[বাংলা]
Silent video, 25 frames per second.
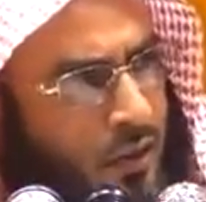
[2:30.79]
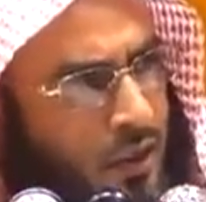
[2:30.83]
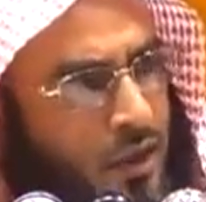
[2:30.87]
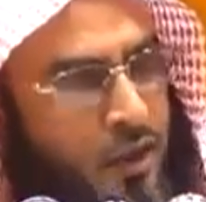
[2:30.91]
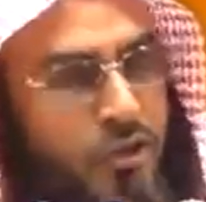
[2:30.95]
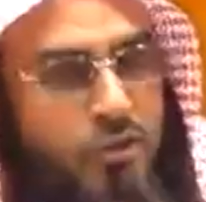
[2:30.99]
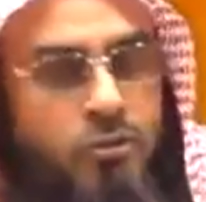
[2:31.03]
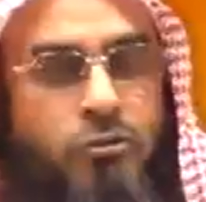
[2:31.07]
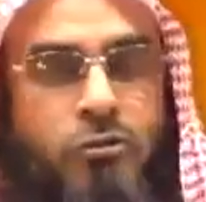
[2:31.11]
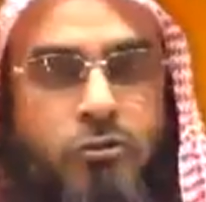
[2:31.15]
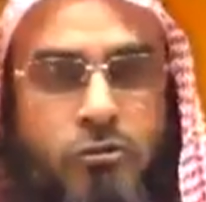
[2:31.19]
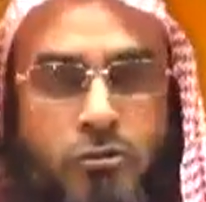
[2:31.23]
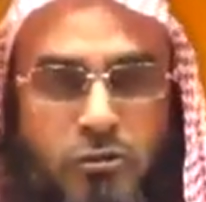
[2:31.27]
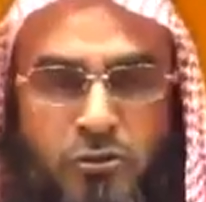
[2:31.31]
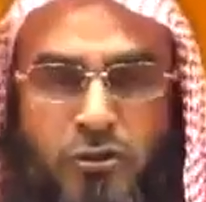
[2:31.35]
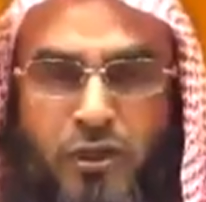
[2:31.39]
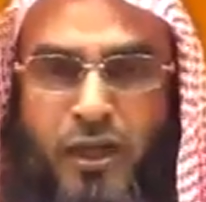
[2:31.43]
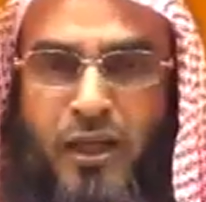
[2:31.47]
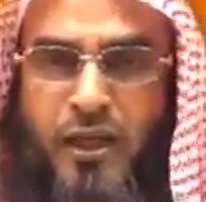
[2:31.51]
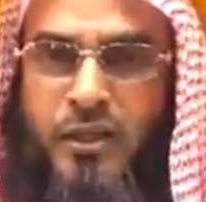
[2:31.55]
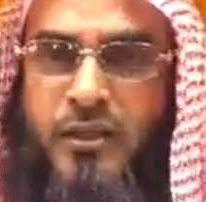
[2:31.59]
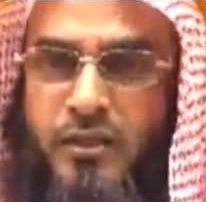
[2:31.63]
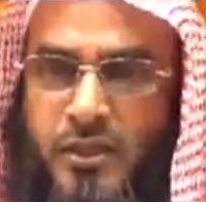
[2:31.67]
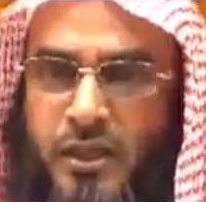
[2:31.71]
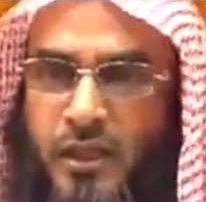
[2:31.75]
কিন্তু
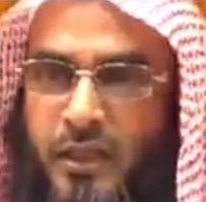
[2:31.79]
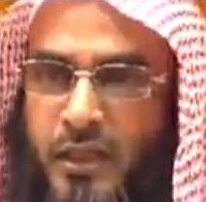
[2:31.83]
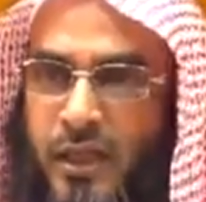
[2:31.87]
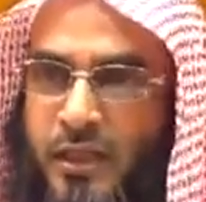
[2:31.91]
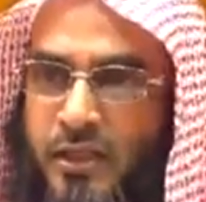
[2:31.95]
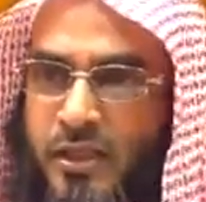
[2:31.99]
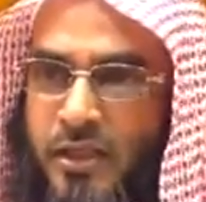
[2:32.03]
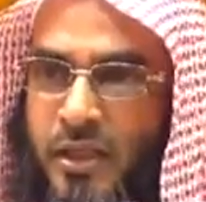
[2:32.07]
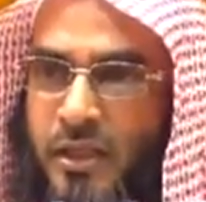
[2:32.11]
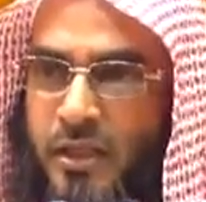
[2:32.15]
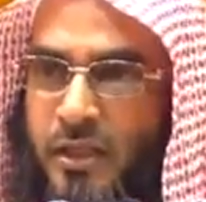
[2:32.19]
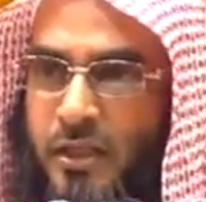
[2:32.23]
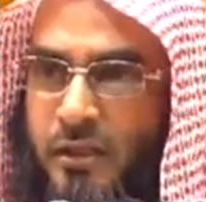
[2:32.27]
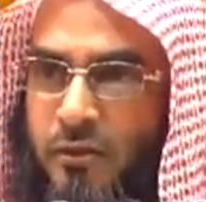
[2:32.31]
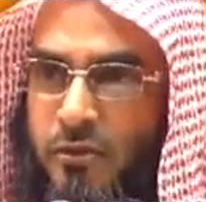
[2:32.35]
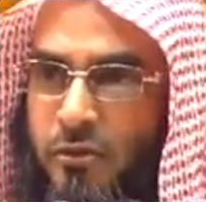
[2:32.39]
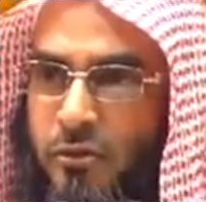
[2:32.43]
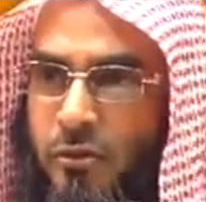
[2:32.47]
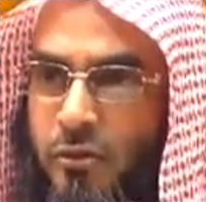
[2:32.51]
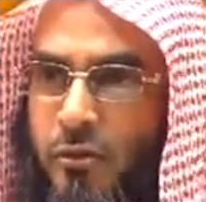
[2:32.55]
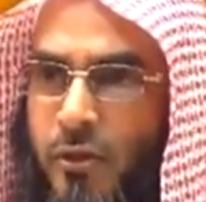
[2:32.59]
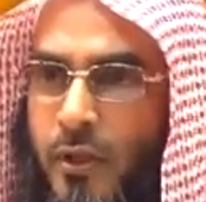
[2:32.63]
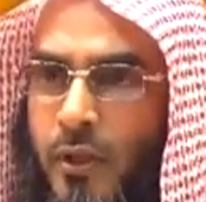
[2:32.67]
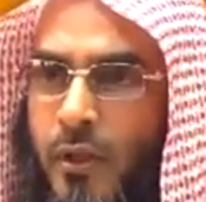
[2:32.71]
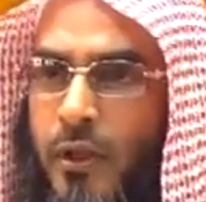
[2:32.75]
দুনিয়ার শিক্ষা শিক্ষিত
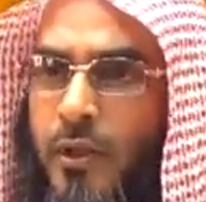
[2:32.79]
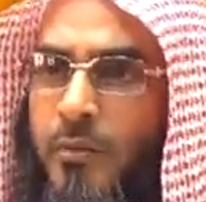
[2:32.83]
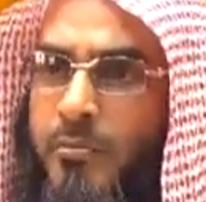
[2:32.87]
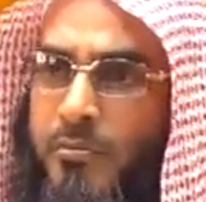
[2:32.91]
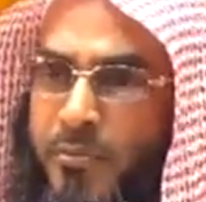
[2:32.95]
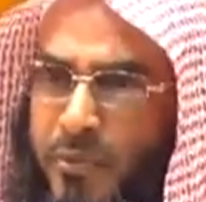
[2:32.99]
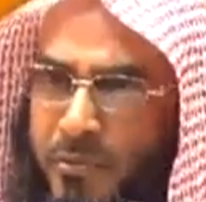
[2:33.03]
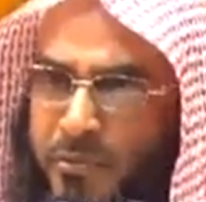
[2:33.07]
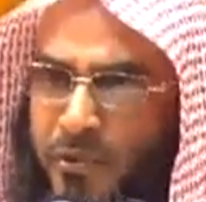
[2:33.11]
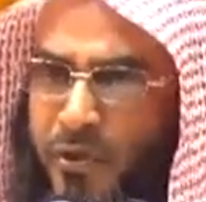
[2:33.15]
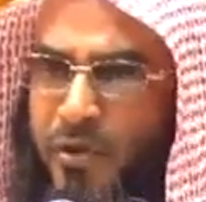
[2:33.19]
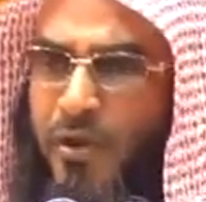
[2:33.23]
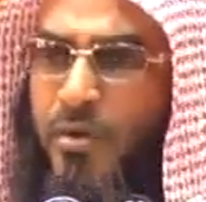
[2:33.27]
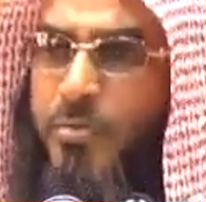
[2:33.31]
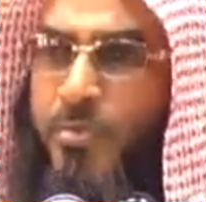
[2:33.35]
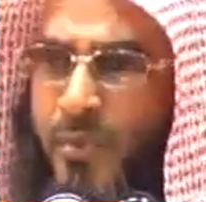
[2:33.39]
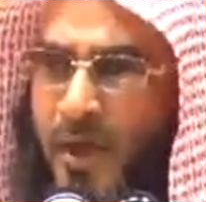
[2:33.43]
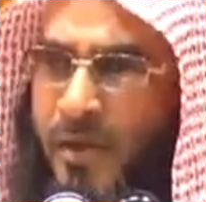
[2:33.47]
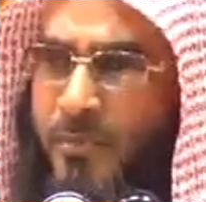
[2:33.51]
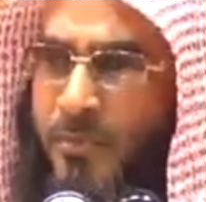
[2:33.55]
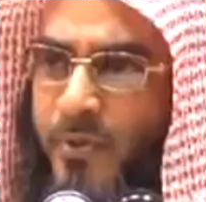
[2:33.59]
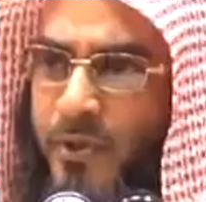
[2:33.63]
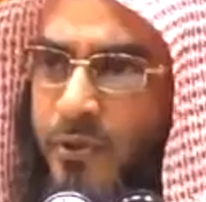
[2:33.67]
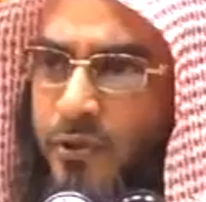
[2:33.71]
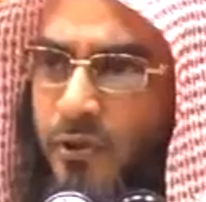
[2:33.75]
বিভিন্ন
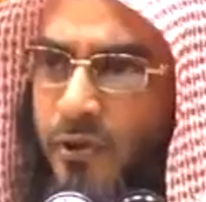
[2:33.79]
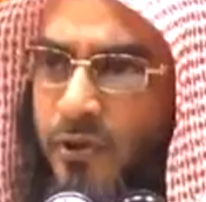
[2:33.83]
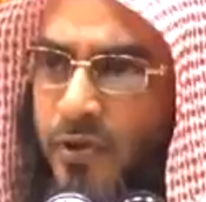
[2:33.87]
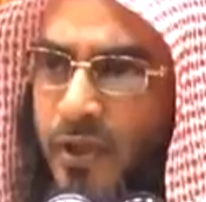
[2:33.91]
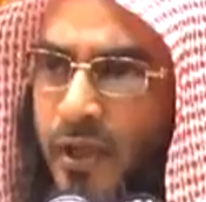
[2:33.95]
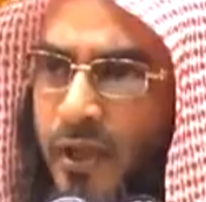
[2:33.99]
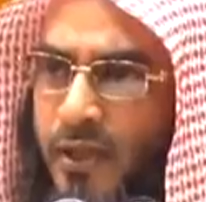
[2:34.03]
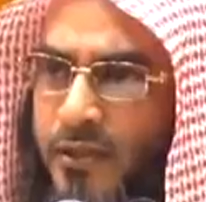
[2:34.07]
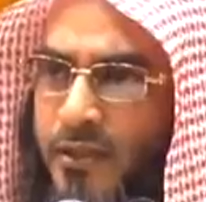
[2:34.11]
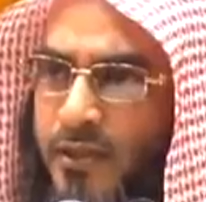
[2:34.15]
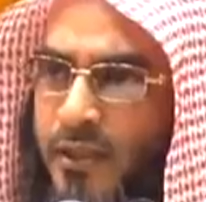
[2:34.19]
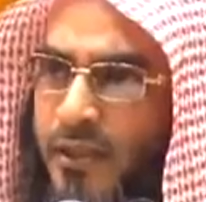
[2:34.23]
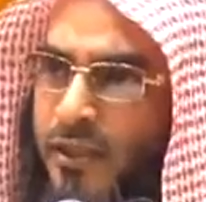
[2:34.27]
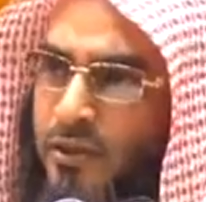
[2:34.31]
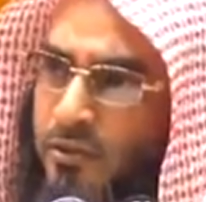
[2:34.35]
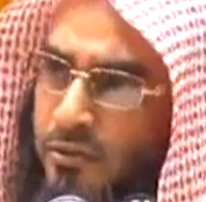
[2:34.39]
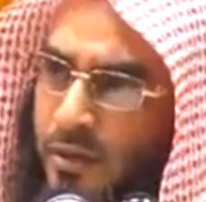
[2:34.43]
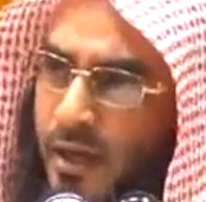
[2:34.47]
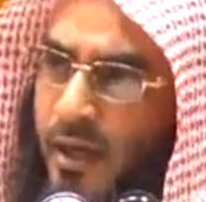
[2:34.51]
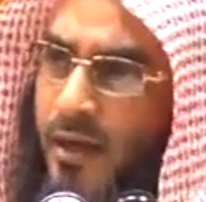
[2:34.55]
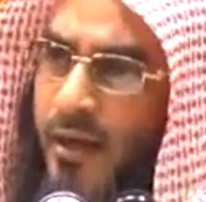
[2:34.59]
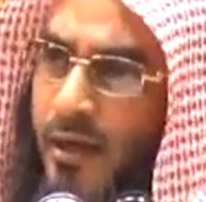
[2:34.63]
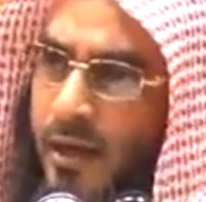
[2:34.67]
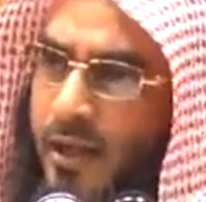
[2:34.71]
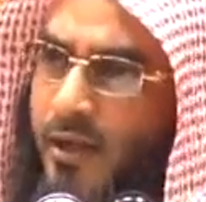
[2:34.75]
পাপে জড়িয়ে আছে কিন্তু
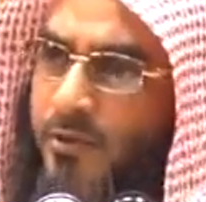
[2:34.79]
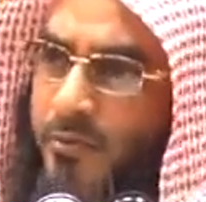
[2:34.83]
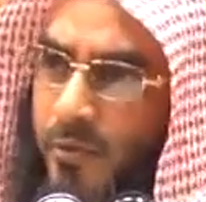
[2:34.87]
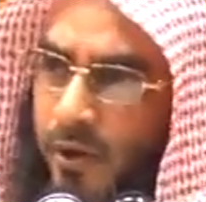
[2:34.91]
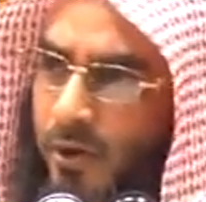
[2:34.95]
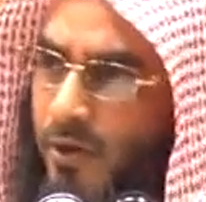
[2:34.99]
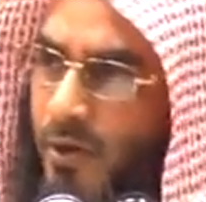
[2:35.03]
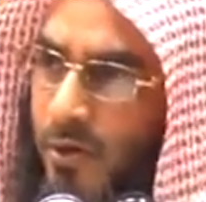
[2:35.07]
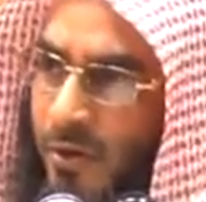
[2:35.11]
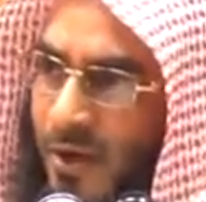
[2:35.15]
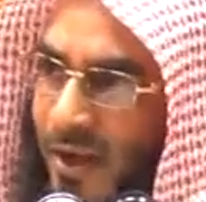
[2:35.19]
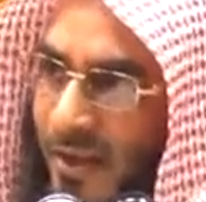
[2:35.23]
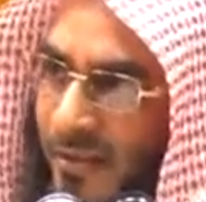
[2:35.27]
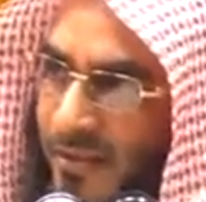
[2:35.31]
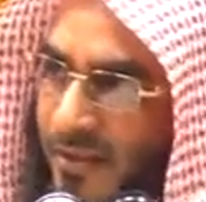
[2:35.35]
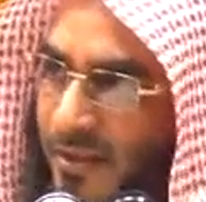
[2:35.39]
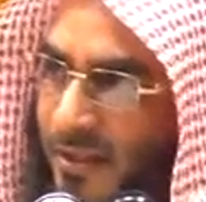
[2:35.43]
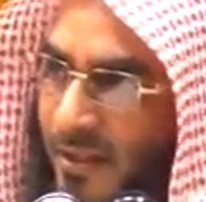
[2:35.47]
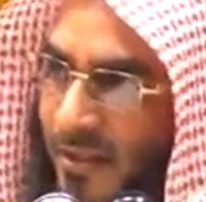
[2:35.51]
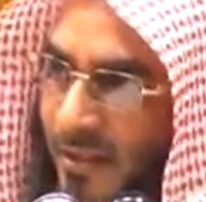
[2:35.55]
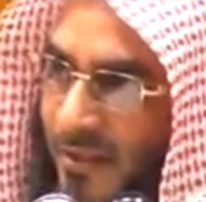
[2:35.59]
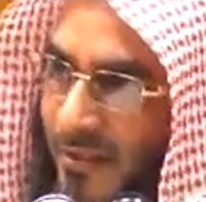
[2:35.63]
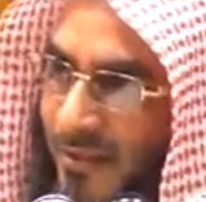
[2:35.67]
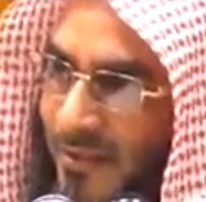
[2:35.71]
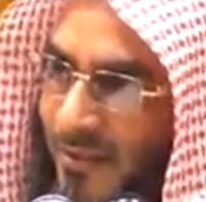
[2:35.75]
আল্লাহর ভয়ও আছে